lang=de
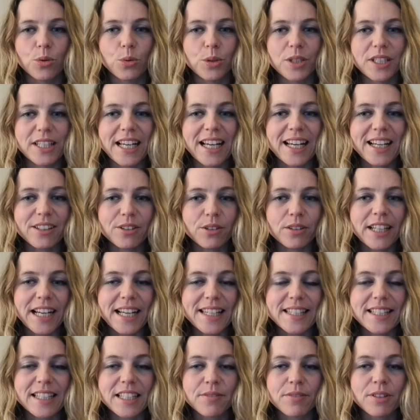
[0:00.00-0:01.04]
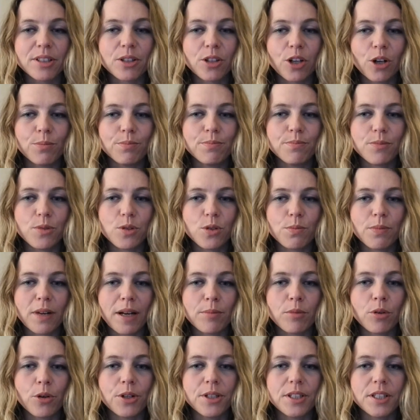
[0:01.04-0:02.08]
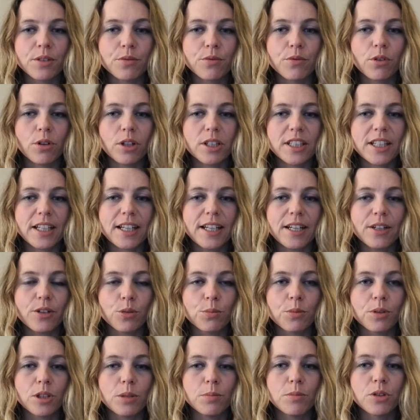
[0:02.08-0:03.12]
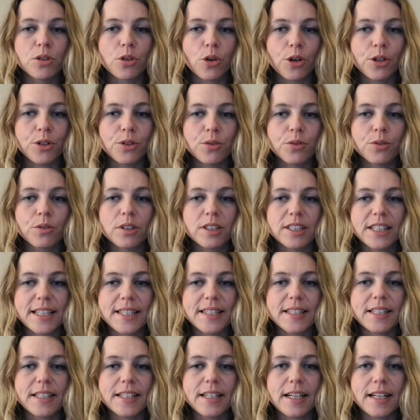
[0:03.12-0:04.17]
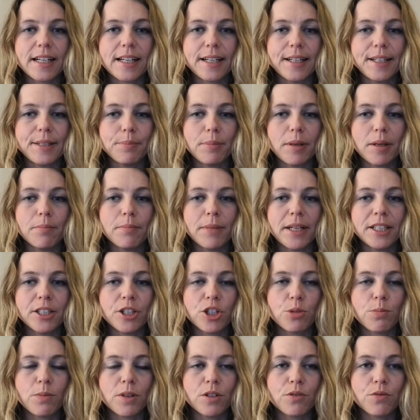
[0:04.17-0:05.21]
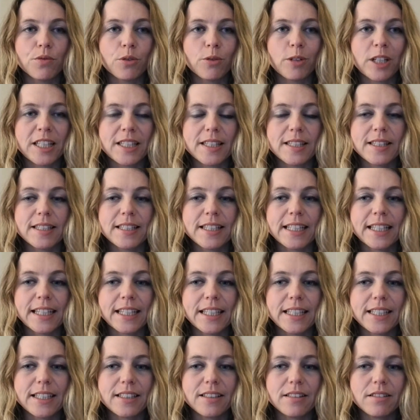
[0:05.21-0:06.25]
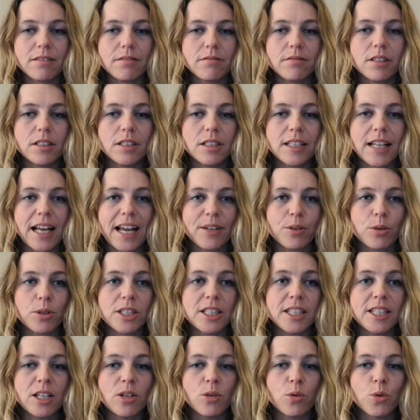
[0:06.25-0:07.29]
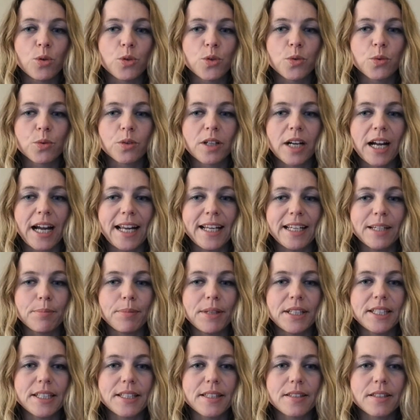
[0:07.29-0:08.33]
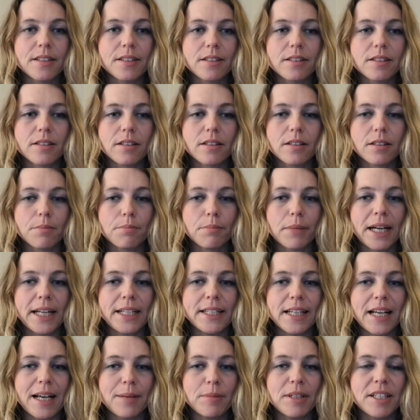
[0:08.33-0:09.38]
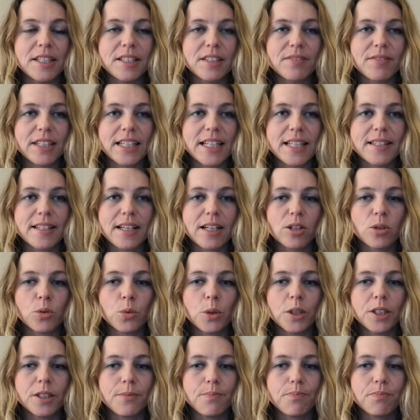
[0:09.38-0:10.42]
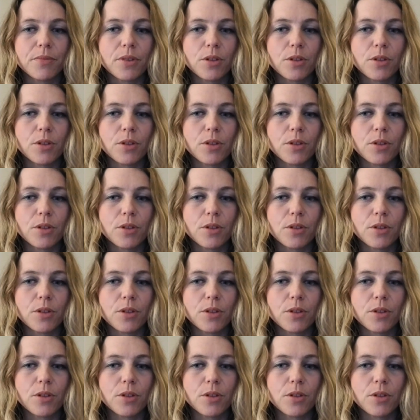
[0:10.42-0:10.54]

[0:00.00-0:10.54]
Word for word: Guten Tag und herzlich willkommen zu meinem heutigen Vortrag über die Bedeutung der Sicherheit beim Management von netzten Geräten, die in IoT-Lösungen eingebettet sind. Ähm, mein Name ist Vanessa Kluge